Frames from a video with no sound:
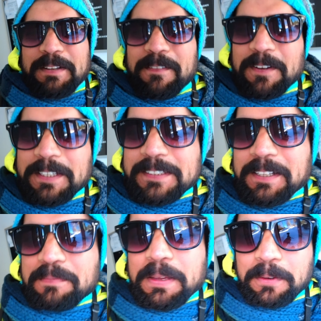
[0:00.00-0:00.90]
के व्लॉग के
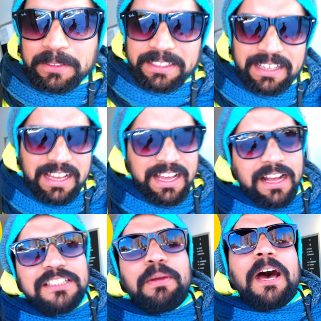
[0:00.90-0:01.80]
साथ मैं हूँ दिल
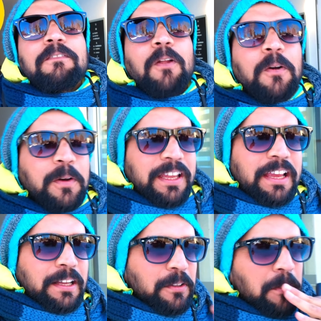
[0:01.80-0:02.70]
अच्छा मैं हर व्लॉग को यही
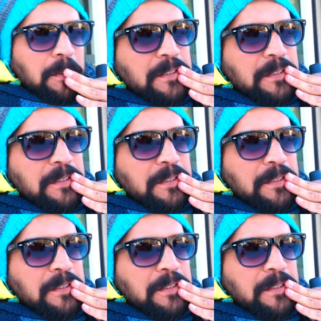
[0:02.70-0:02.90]
कहता हूँ कि